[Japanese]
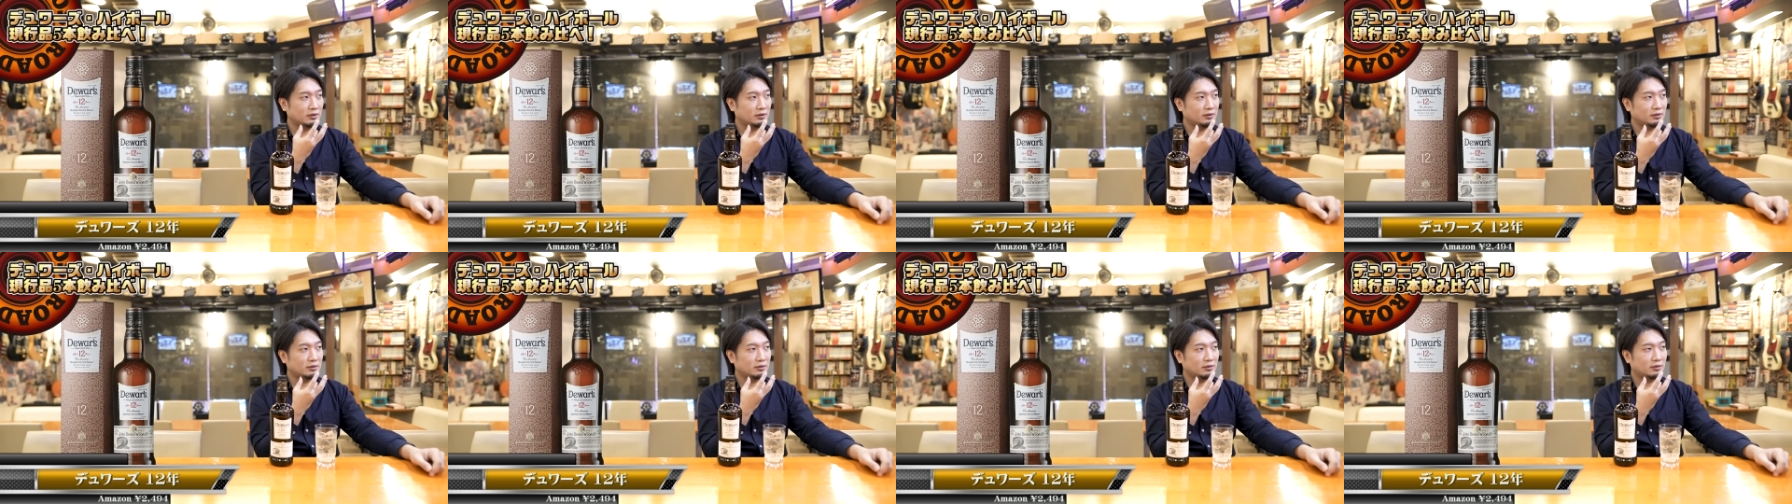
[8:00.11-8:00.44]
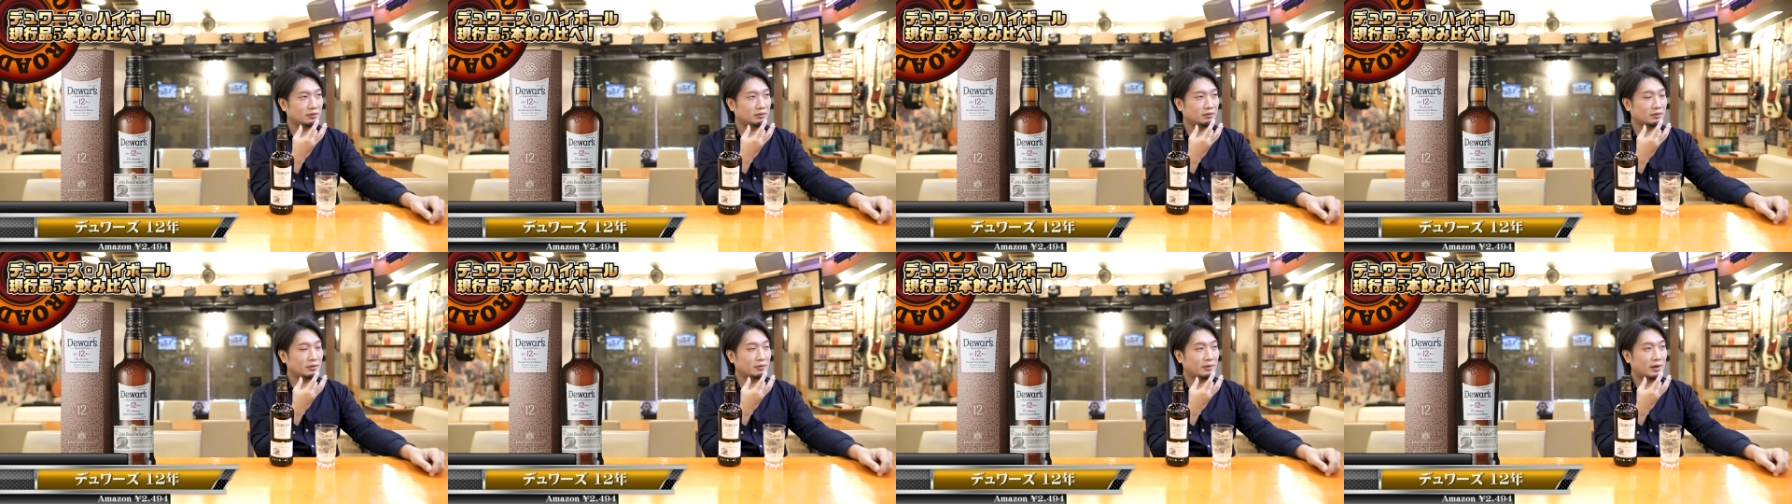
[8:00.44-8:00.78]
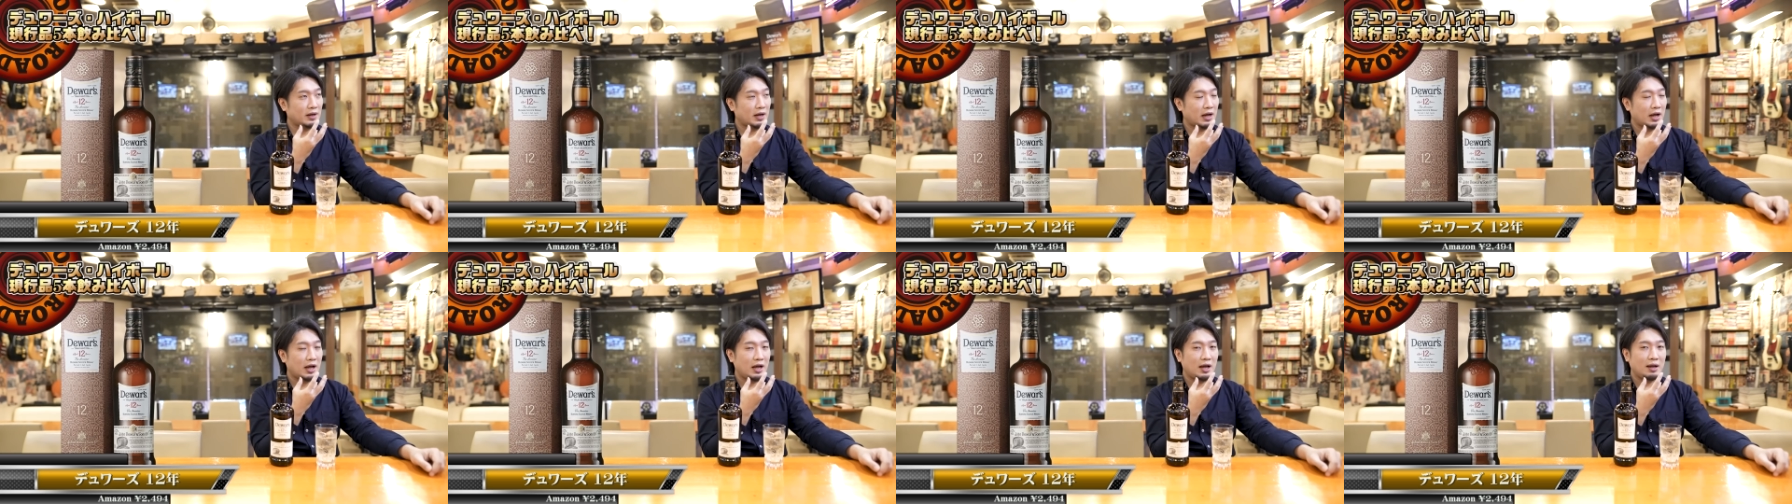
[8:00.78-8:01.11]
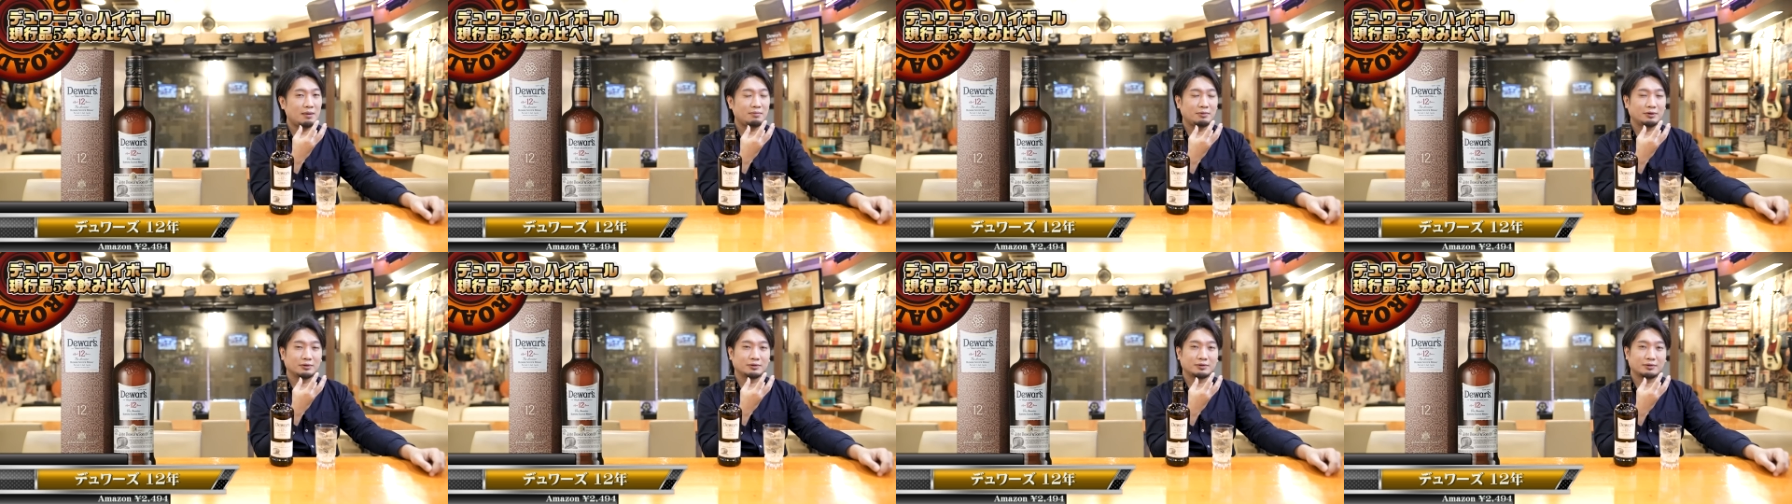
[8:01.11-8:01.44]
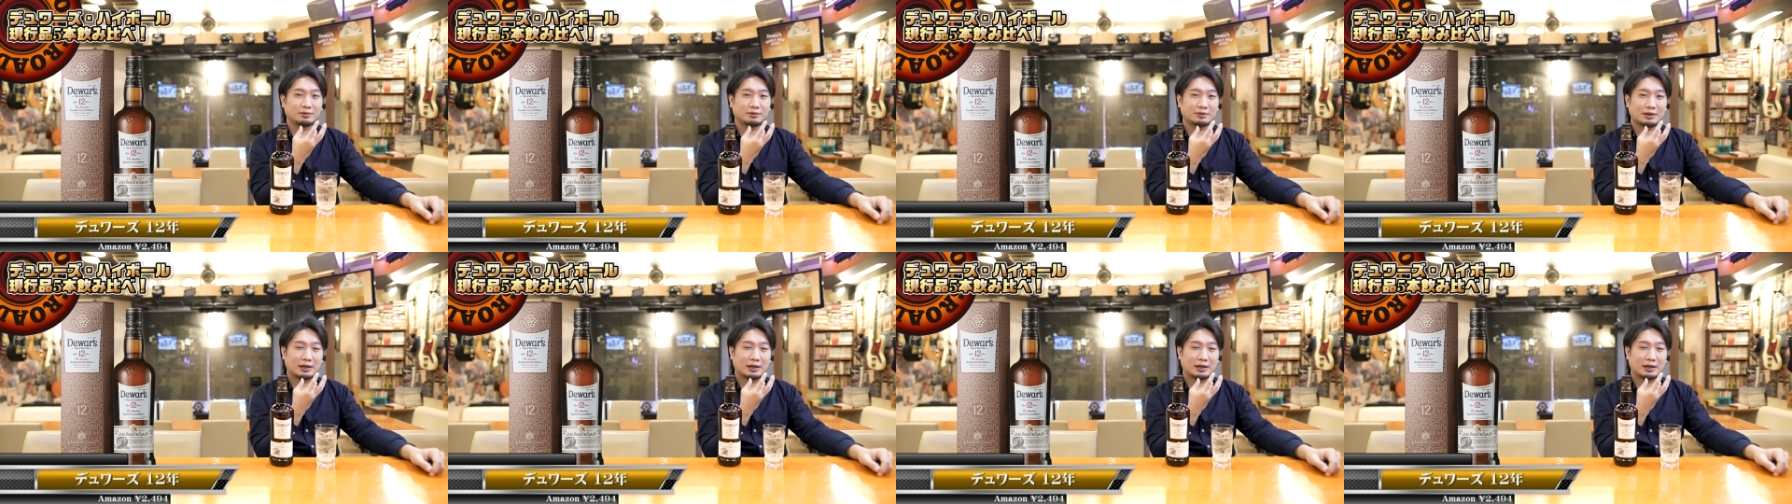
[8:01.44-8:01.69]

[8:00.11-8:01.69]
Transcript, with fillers: というとこれはアーモンドと